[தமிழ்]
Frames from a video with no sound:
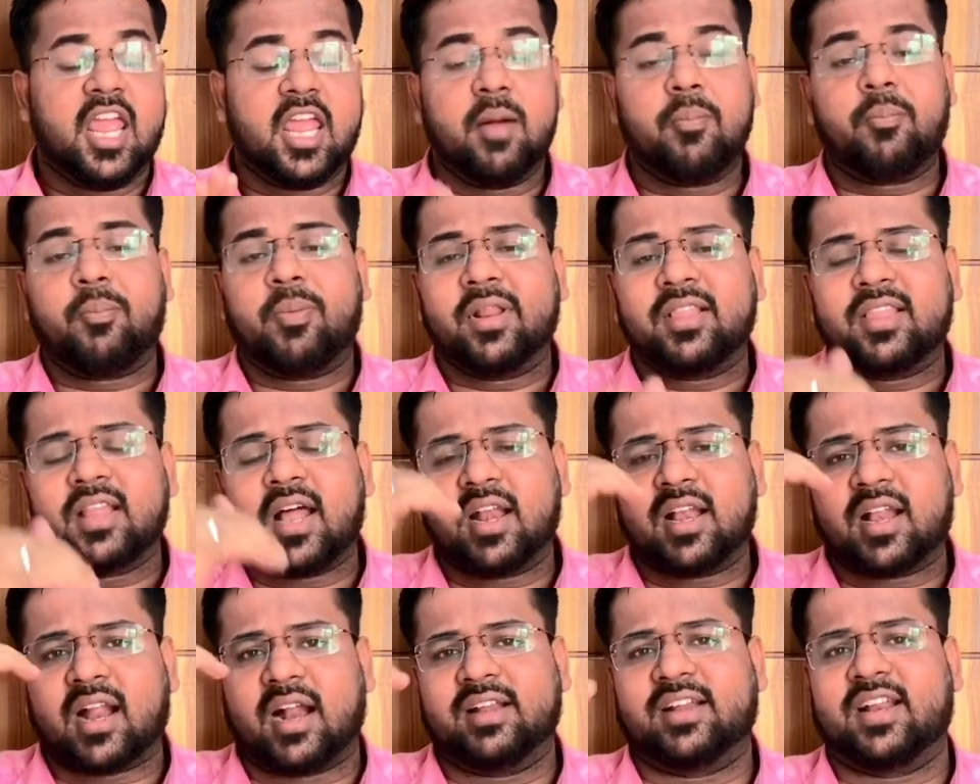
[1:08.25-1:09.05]

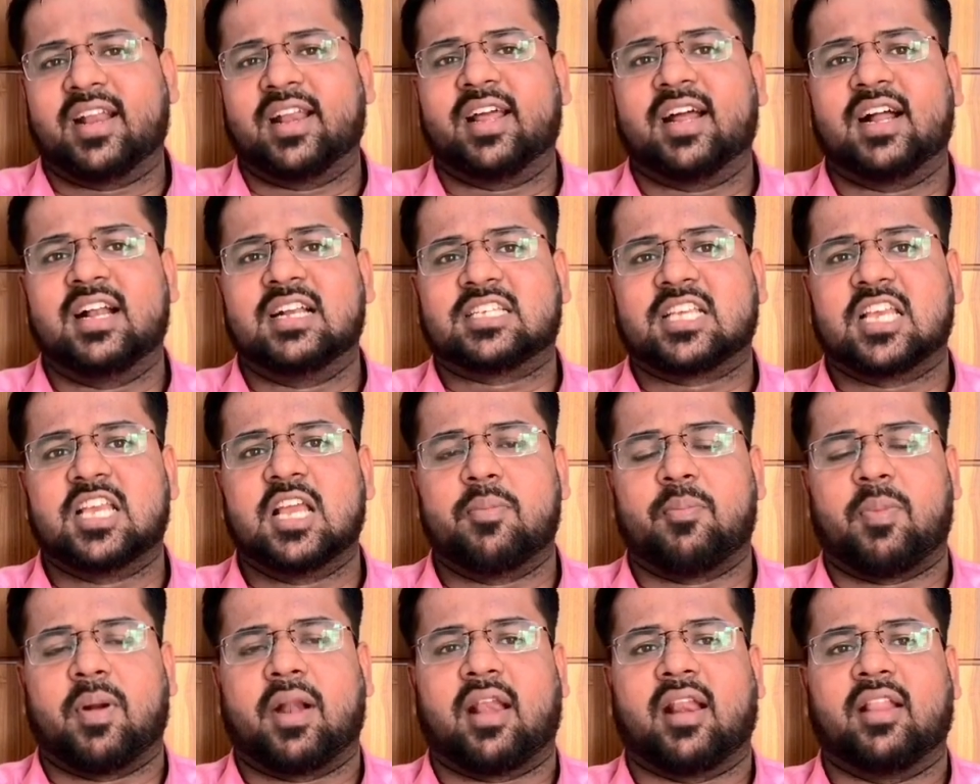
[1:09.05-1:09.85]
எப்படித்தான் கண்டனங்கள்
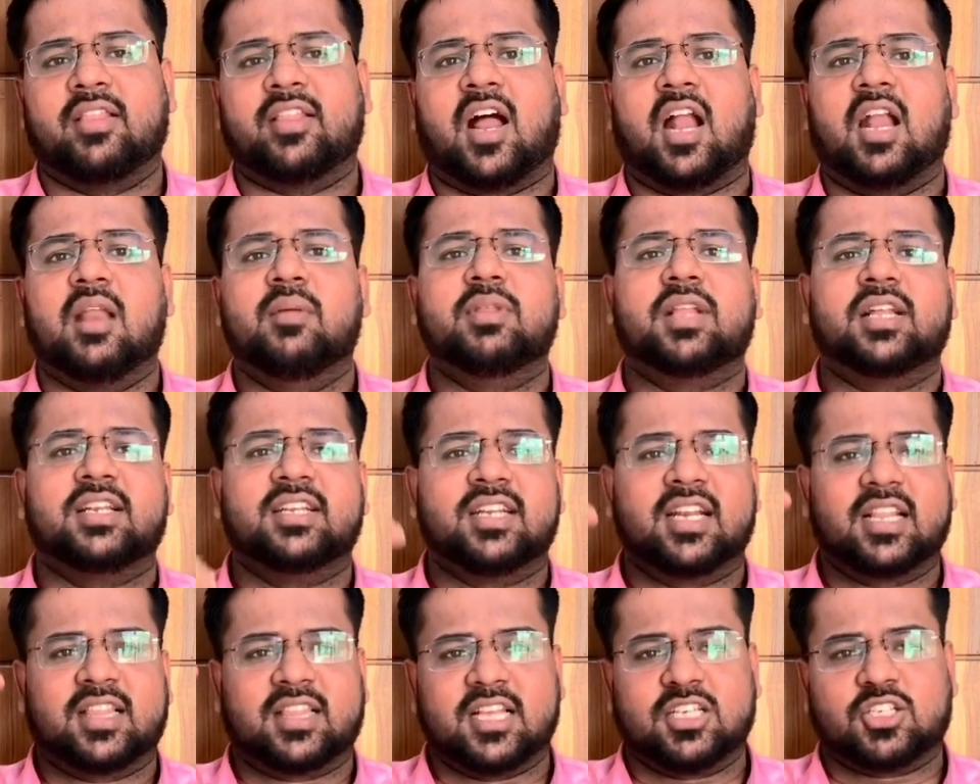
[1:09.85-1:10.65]
செய்யப்பட்டிருந்தாலும் இதை
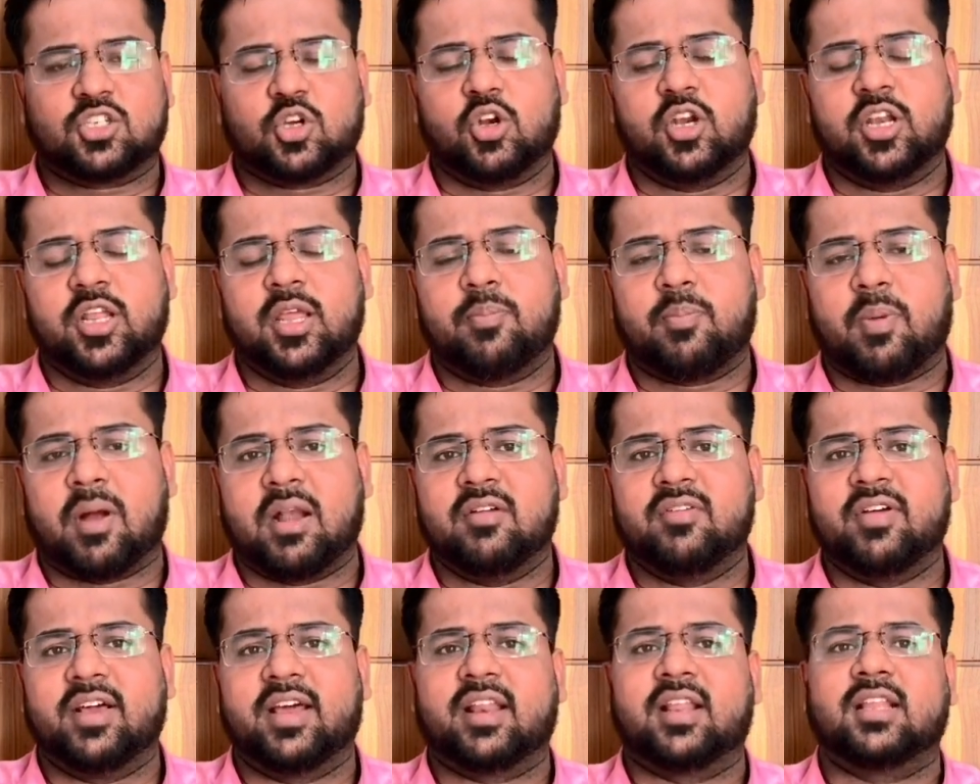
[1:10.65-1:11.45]
நிறுத்த சொல்லி
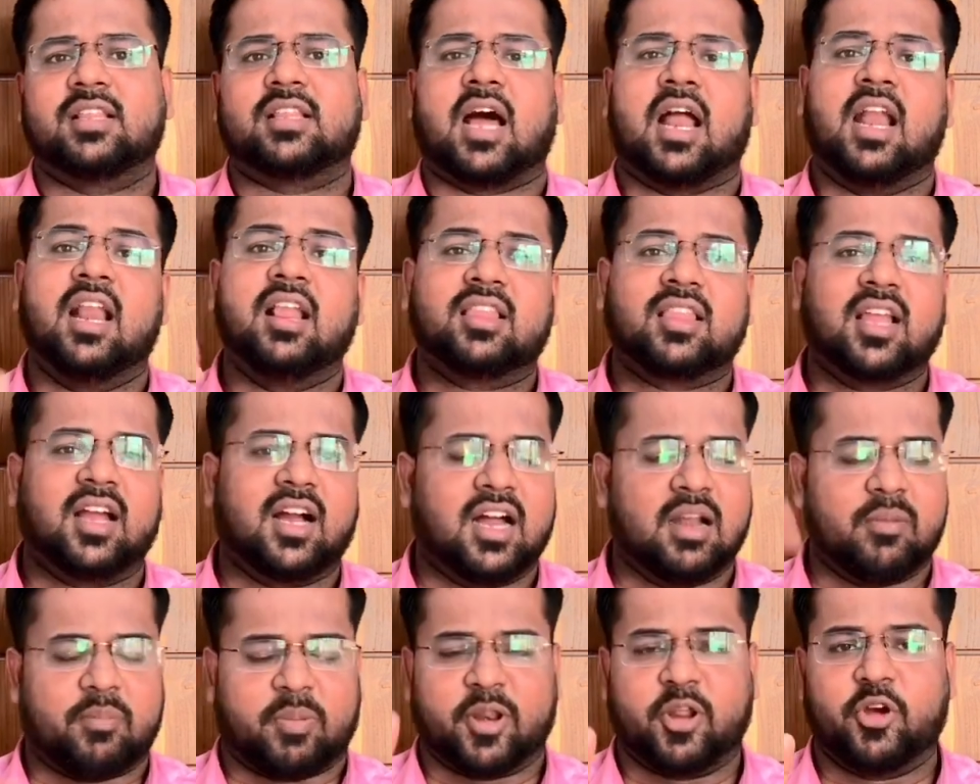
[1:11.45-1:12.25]
பல்வேறு
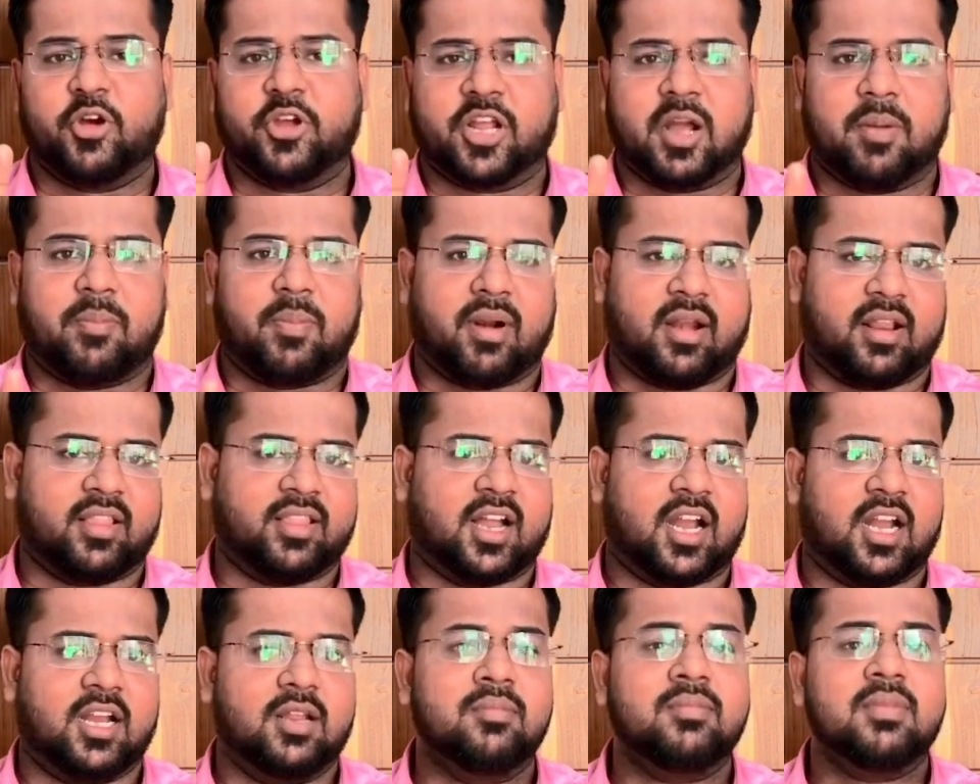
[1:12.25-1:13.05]
அழுத்தங்கள்
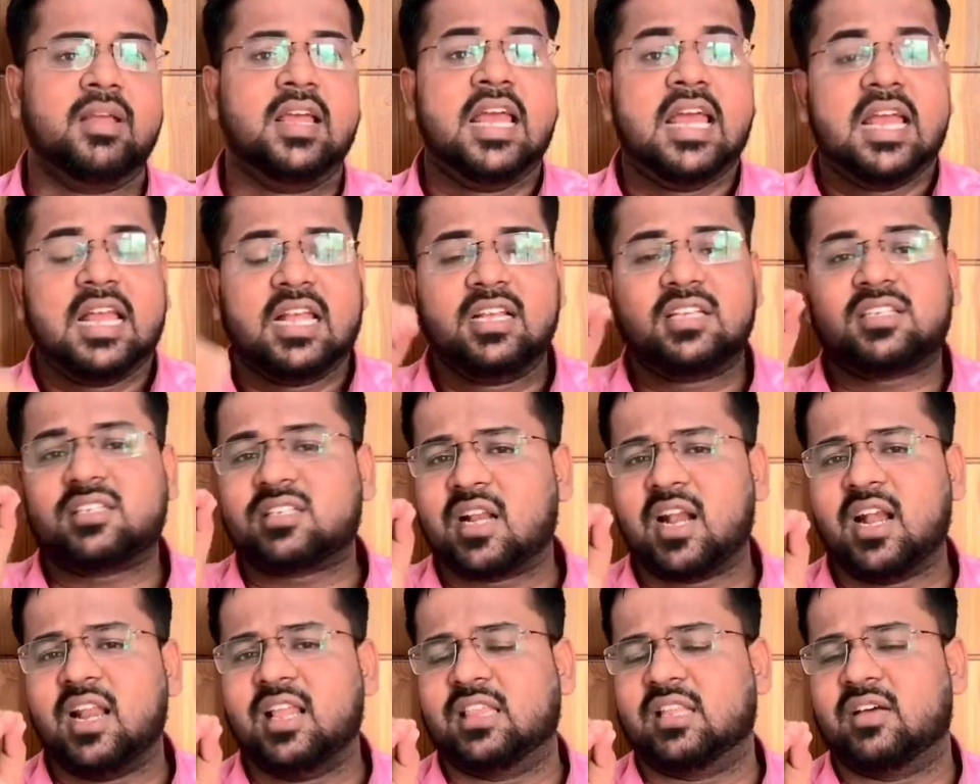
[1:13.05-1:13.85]
பிரயோகிக்கப்பட்டிருந்தாலும்
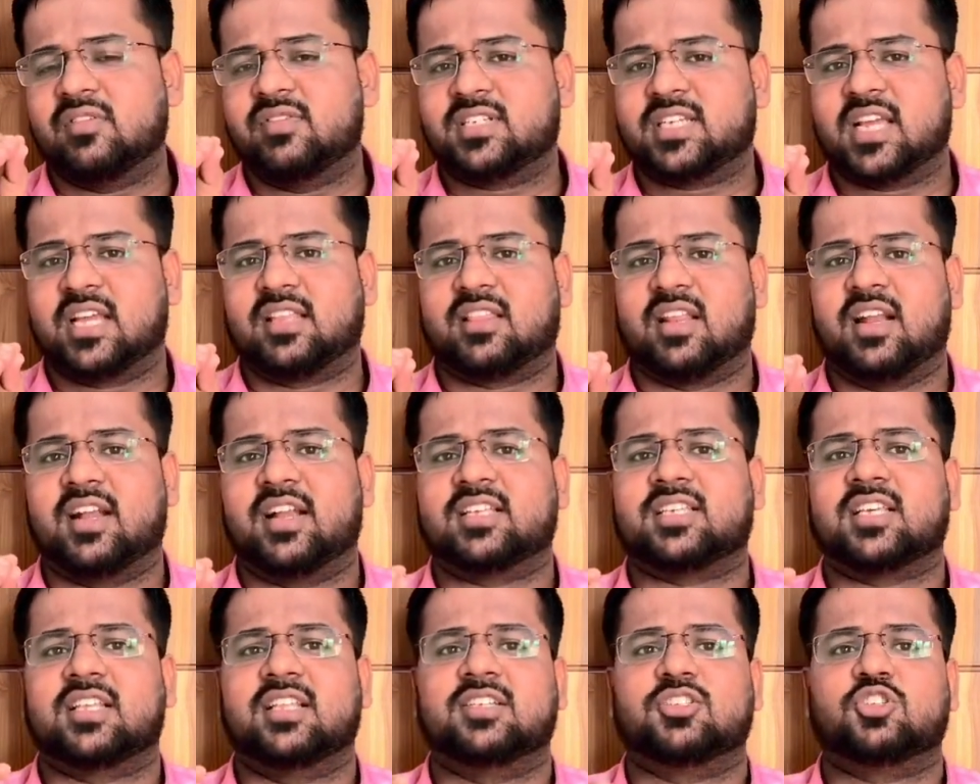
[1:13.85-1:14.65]
இஸ்ரேல் இந்த விஷயத்தில் என்ன
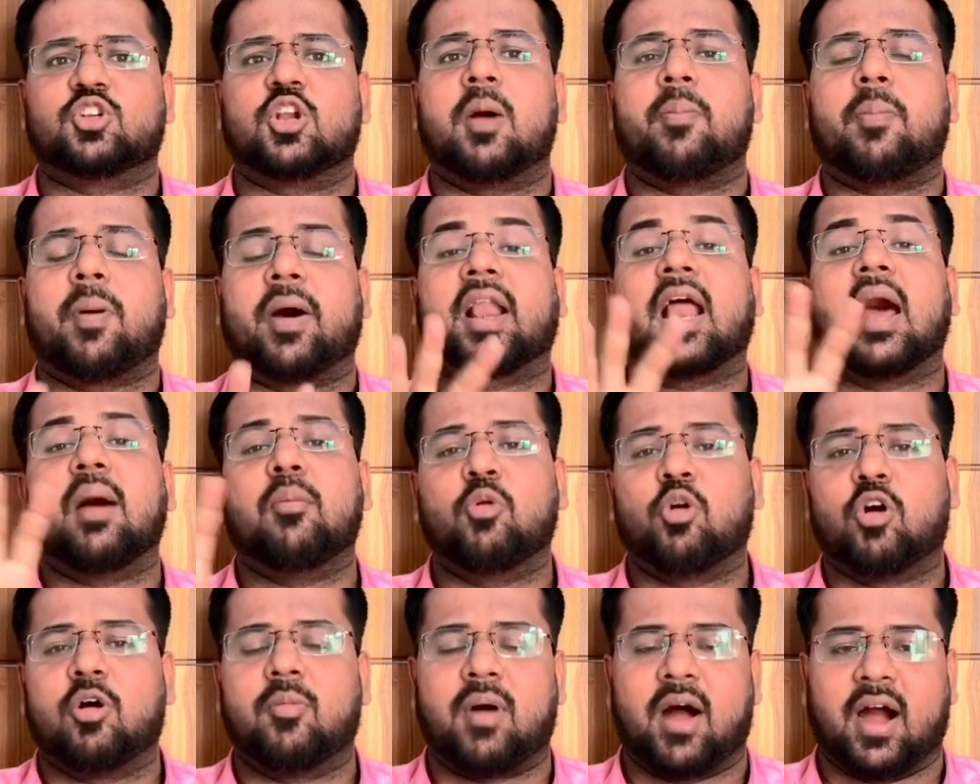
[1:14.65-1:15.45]
சொன்னால்
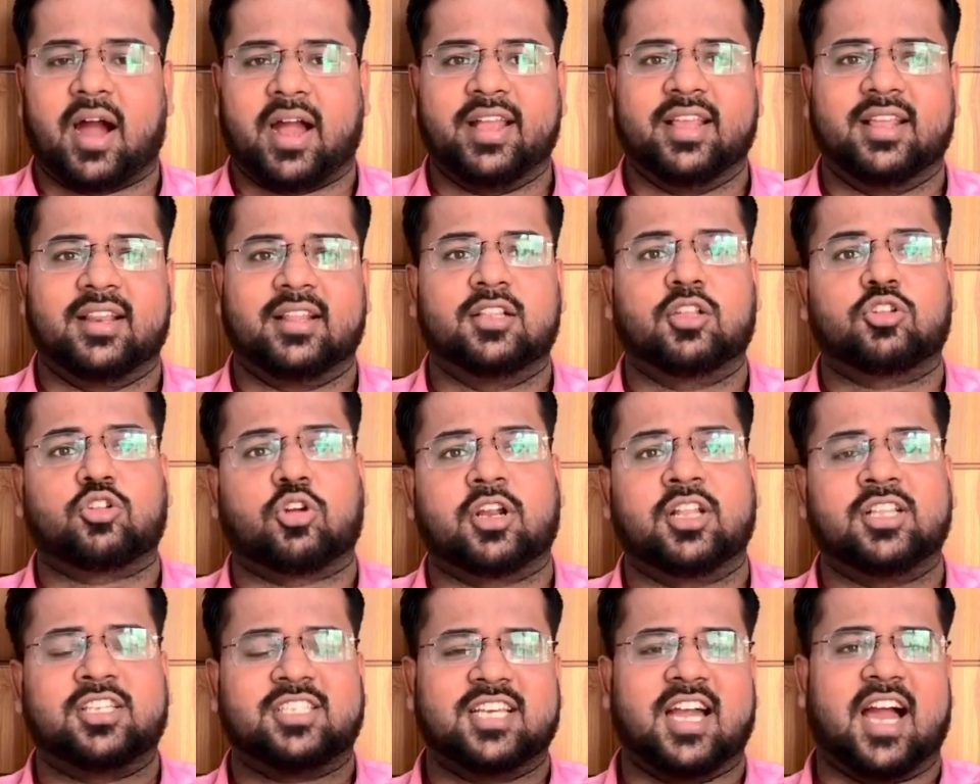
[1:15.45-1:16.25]
பராமுகமாக இருந்து
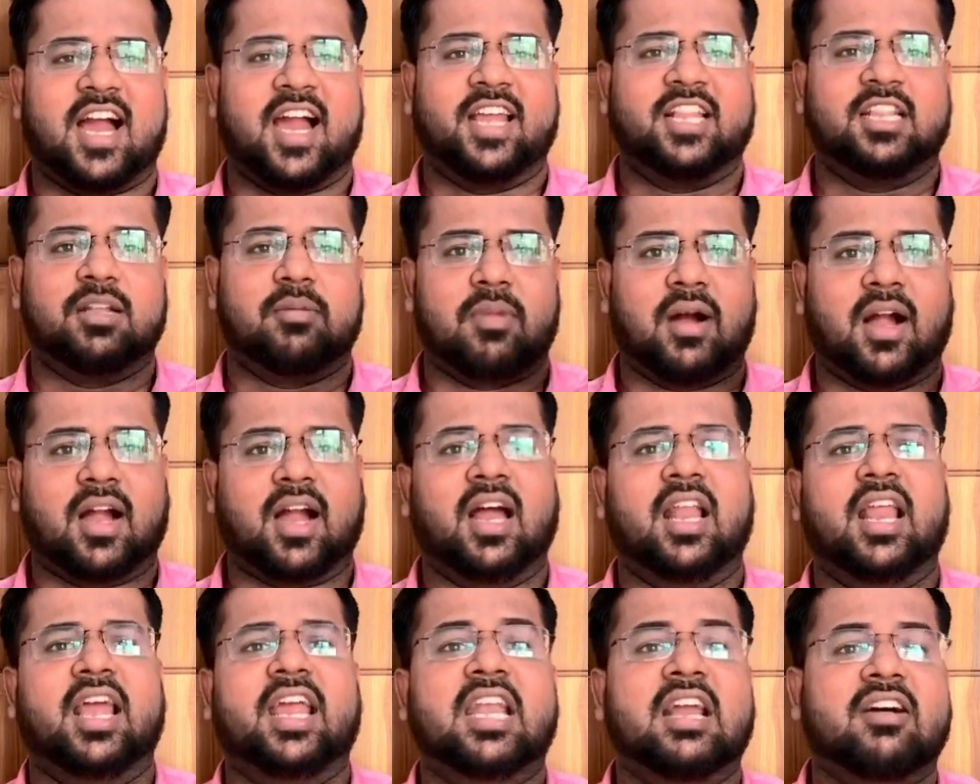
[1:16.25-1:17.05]
தொடர்ச்சியாக இந்த
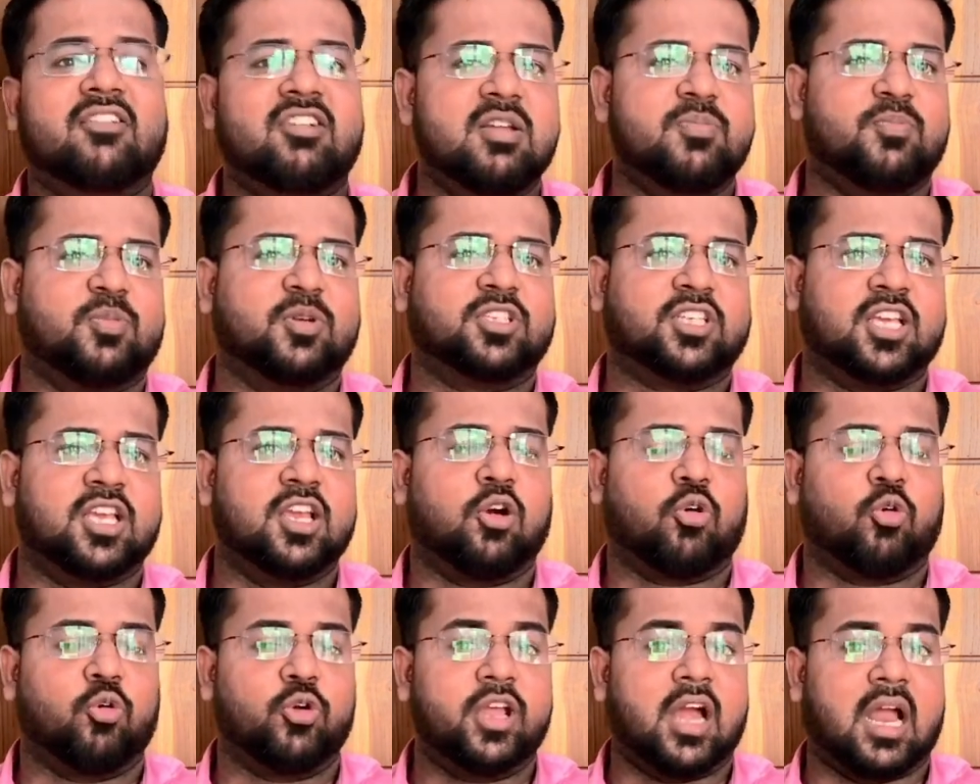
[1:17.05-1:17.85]
மக்களை இனவழிப்பு
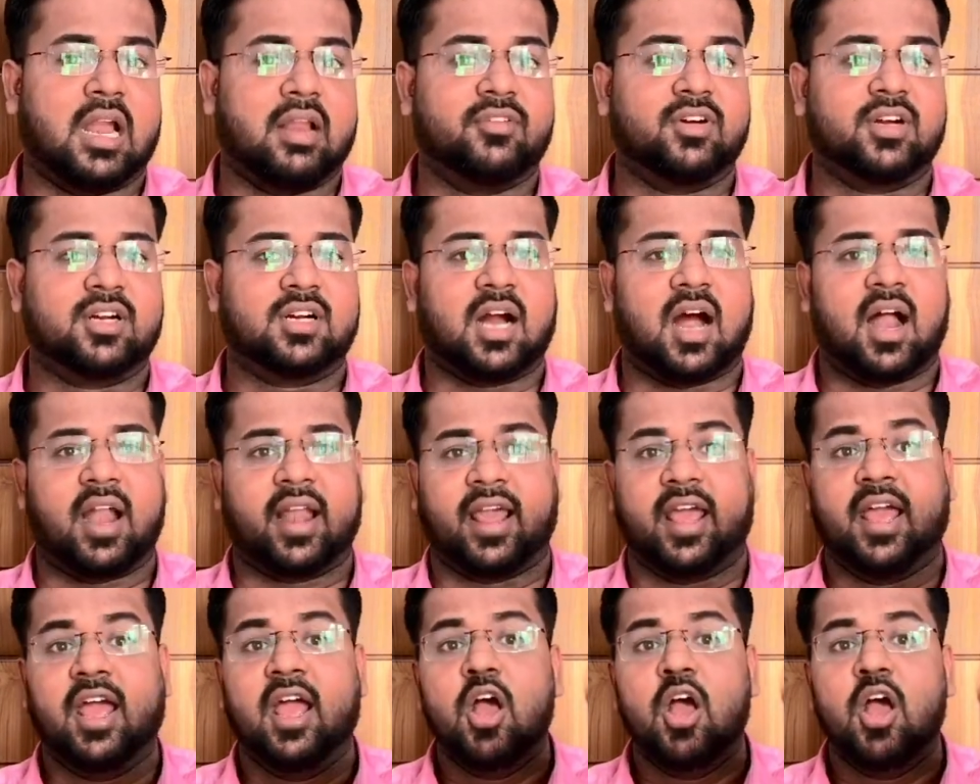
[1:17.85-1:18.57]
செய்யக்கூடிய அளவுக்கான